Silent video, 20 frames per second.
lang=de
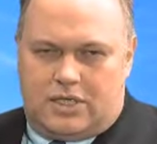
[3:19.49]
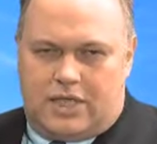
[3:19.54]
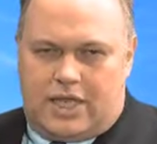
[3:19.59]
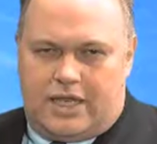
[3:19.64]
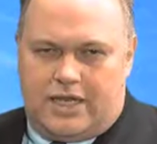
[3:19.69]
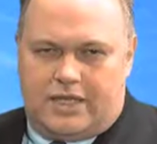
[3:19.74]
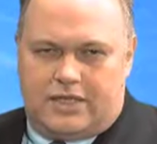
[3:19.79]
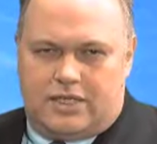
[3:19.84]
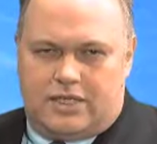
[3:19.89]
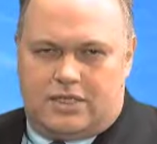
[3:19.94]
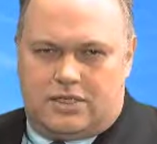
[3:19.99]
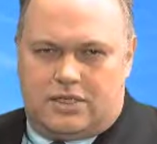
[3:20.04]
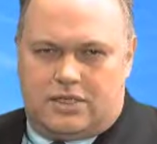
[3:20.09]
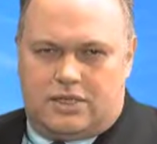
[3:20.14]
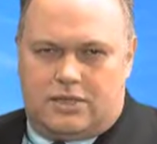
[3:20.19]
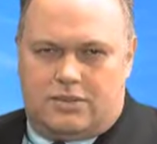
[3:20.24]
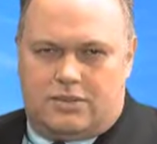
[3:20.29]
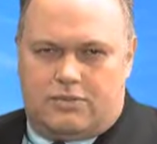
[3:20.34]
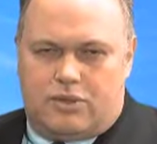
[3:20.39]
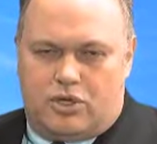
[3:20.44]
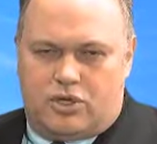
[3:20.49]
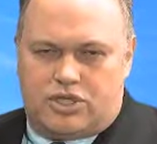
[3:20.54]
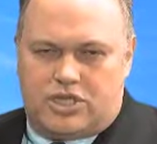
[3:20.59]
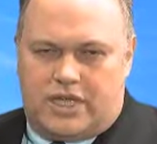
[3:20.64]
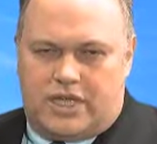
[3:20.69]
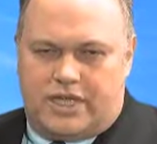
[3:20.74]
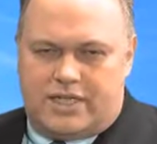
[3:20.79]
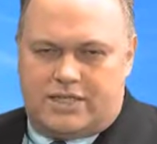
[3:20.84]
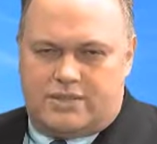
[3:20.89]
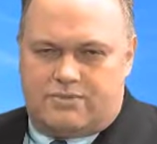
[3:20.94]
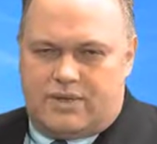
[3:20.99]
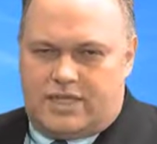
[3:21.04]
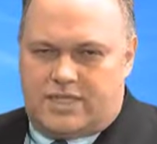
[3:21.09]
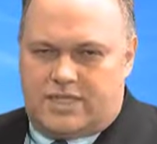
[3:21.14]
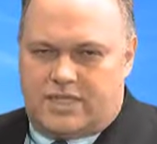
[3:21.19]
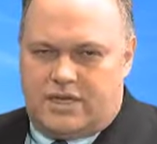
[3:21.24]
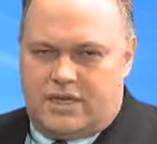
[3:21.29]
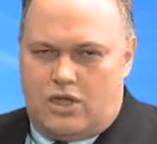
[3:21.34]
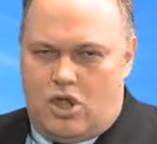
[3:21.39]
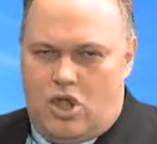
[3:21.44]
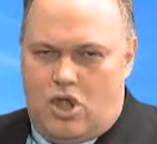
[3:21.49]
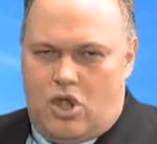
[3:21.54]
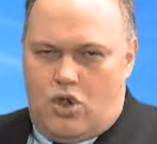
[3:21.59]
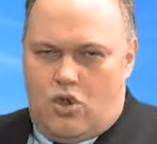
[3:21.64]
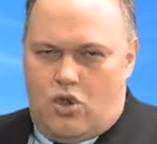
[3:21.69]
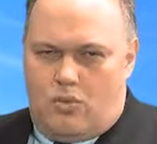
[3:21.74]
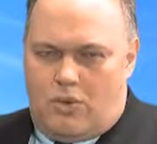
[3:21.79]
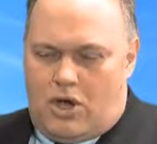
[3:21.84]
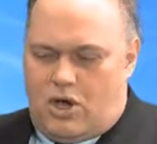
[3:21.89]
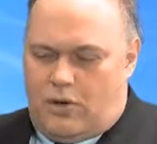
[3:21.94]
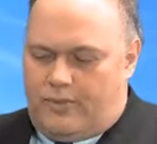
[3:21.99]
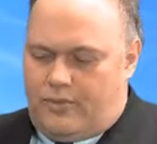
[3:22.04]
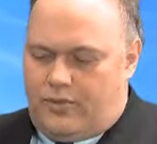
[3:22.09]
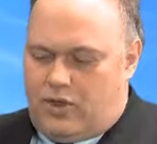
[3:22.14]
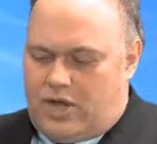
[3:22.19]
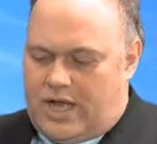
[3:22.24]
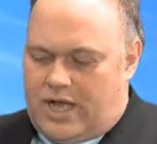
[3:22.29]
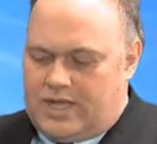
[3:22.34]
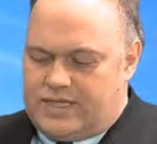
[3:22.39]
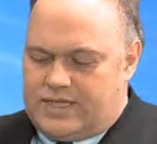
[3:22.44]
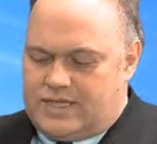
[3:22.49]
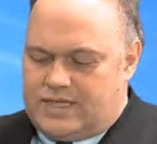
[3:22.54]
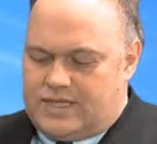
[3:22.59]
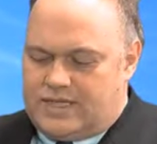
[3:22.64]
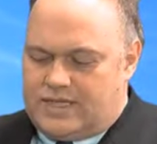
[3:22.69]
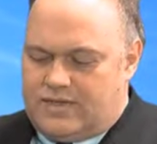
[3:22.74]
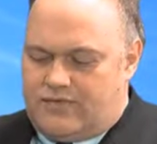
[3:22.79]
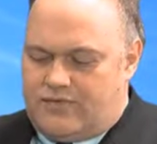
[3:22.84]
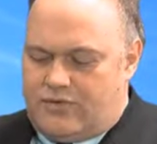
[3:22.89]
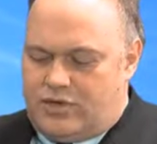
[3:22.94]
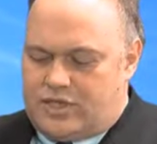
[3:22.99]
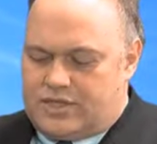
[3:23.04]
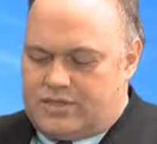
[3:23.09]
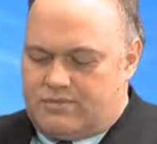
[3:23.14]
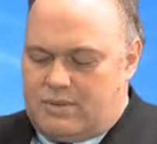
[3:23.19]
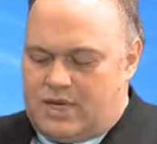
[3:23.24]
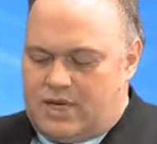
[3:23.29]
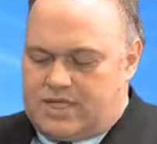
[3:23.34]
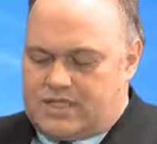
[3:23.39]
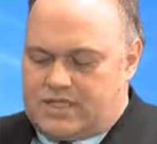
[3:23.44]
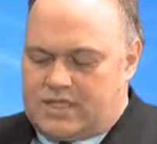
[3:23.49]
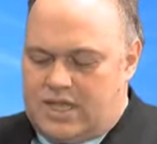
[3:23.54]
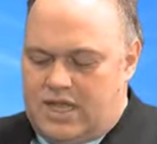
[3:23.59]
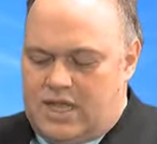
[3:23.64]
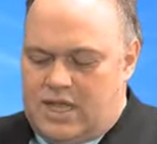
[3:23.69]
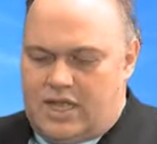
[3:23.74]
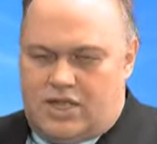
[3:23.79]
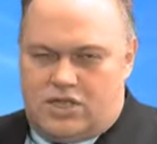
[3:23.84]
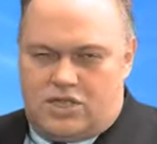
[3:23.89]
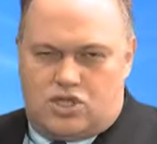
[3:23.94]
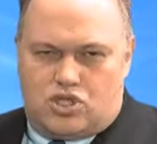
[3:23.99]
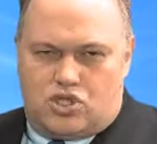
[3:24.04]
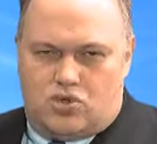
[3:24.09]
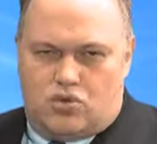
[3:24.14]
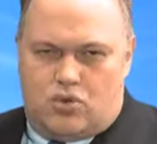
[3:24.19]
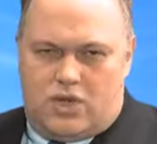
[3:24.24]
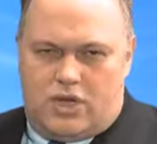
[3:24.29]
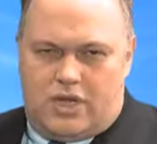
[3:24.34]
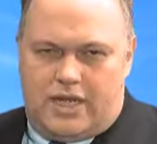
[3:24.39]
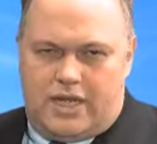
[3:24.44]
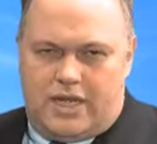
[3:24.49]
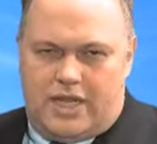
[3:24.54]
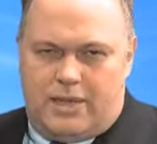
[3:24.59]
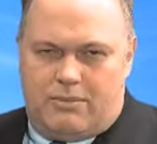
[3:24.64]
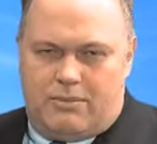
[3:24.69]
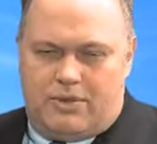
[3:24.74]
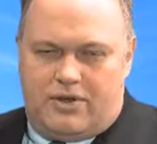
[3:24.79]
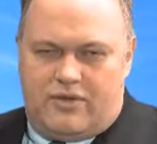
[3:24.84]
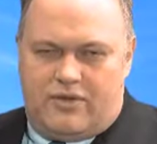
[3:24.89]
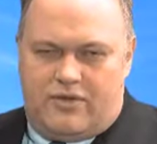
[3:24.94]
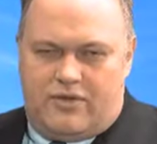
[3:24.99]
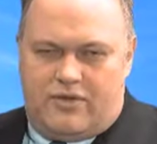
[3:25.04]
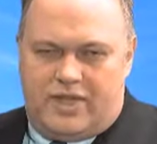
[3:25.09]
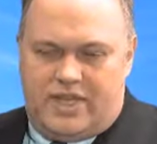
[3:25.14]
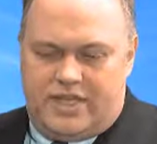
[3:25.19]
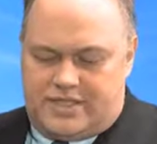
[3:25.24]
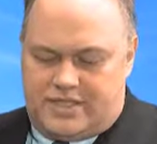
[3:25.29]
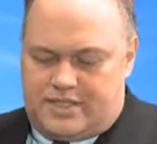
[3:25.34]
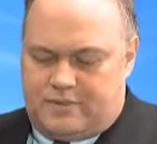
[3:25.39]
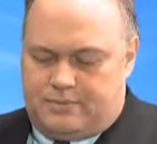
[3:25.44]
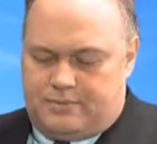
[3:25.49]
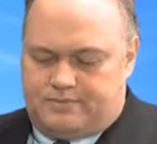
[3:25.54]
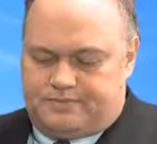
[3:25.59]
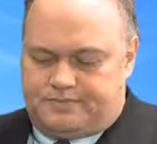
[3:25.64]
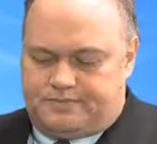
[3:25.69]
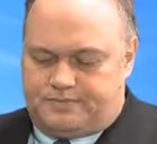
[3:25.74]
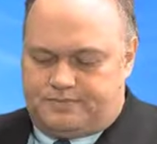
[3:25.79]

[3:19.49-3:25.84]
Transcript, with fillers: anderen äh, Börsenhandelsplätzen überhaupt noch als sinnvolles Maß zu nehmen ist.